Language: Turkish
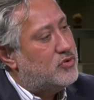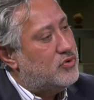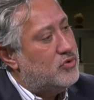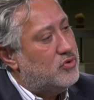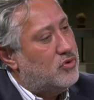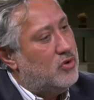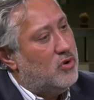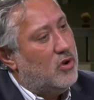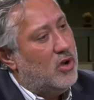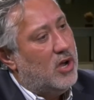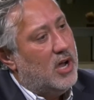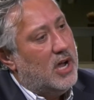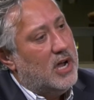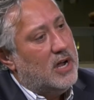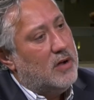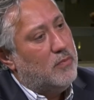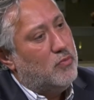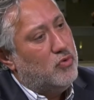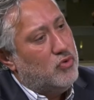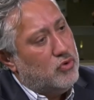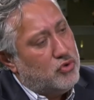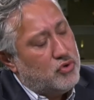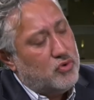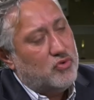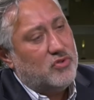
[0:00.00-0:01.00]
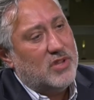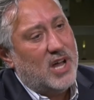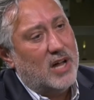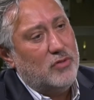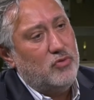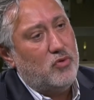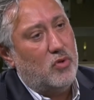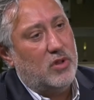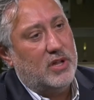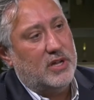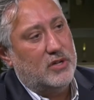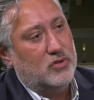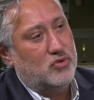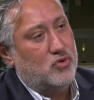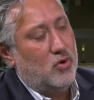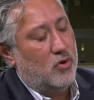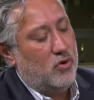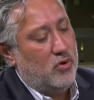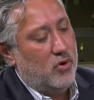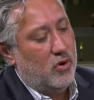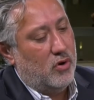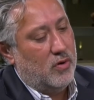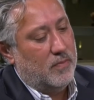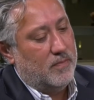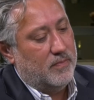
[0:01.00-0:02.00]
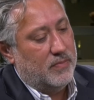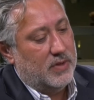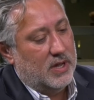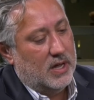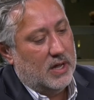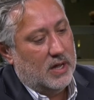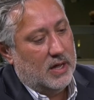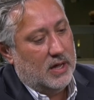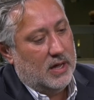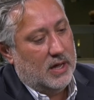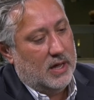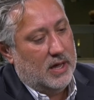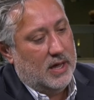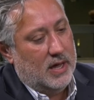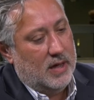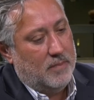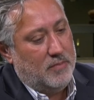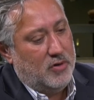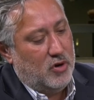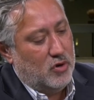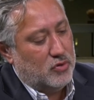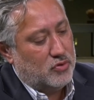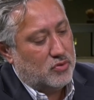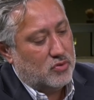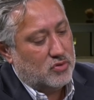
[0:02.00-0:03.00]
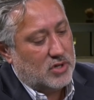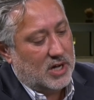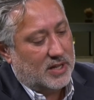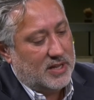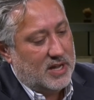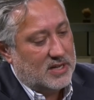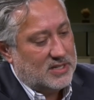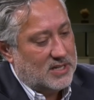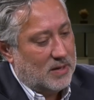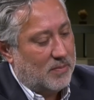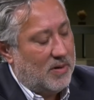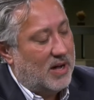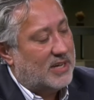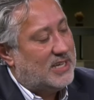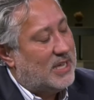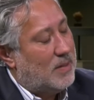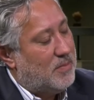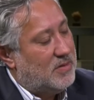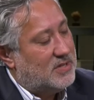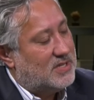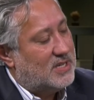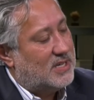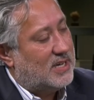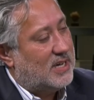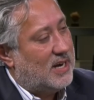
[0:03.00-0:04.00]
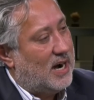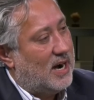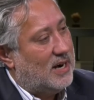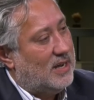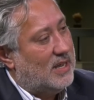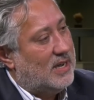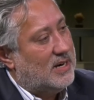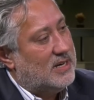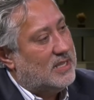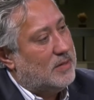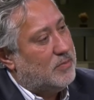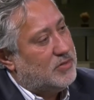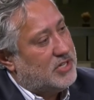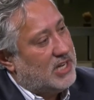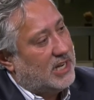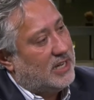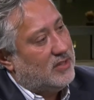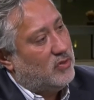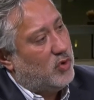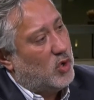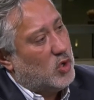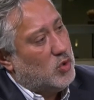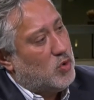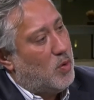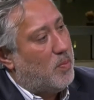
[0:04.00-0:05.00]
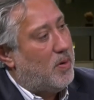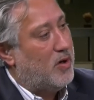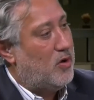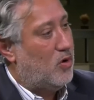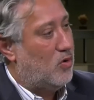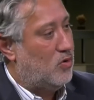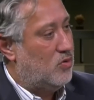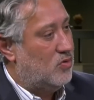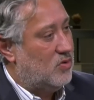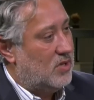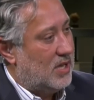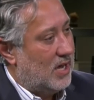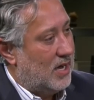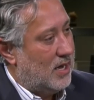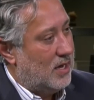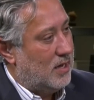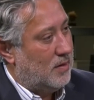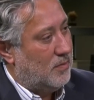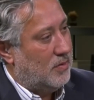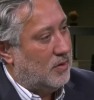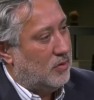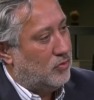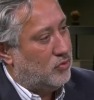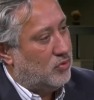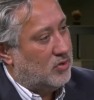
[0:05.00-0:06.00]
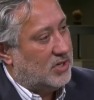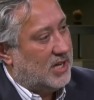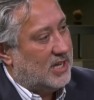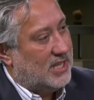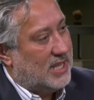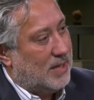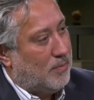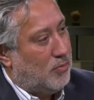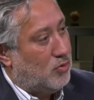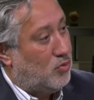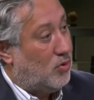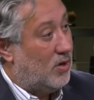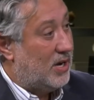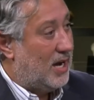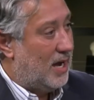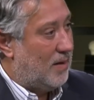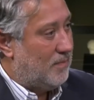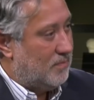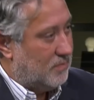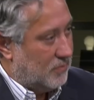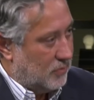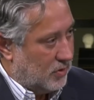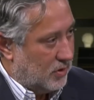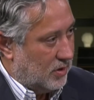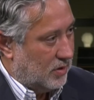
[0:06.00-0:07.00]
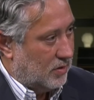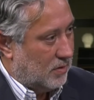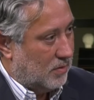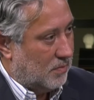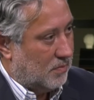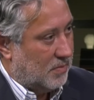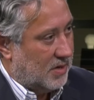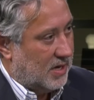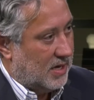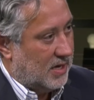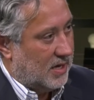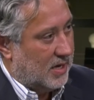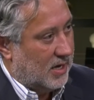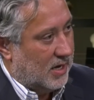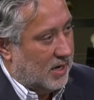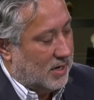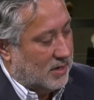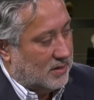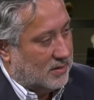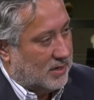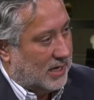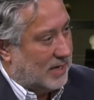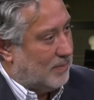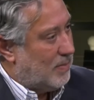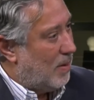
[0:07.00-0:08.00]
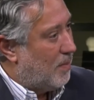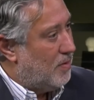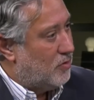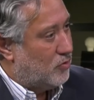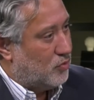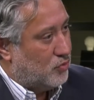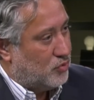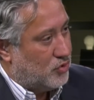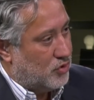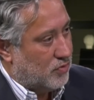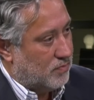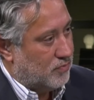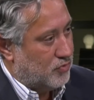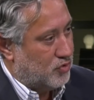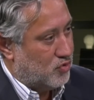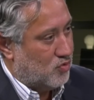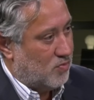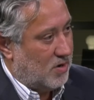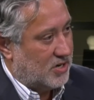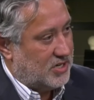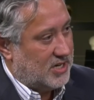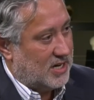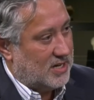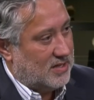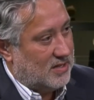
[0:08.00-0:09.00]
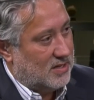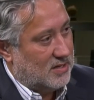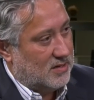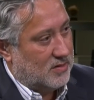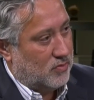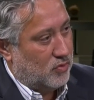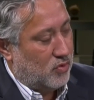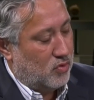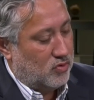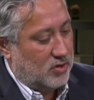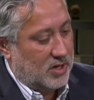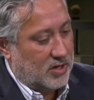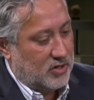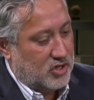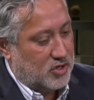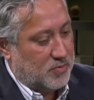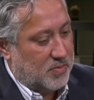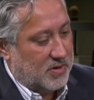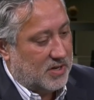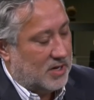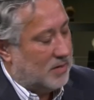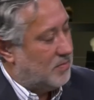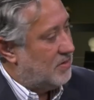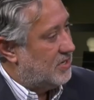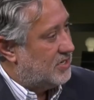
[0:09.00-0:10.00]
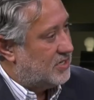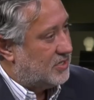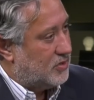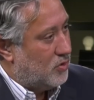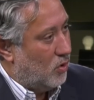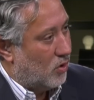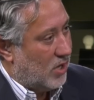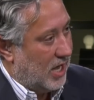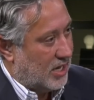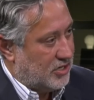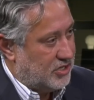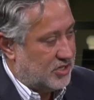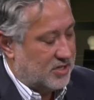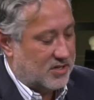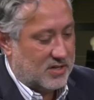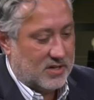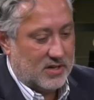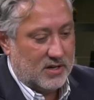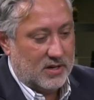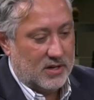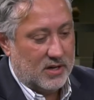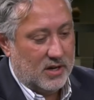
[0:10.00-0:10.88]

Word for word: Çünkü bunu şundan dolayı soruyorum. E, biliyorsunuz Anayasa Mahkemesi kararlarını bir şekilde uymama yolunda e, Türkiye'de bir dönem e, bir Sayın Mehmet Uçum Cumhurbaşkanı'nın hukuk danışmanı evet. bir yol açtı.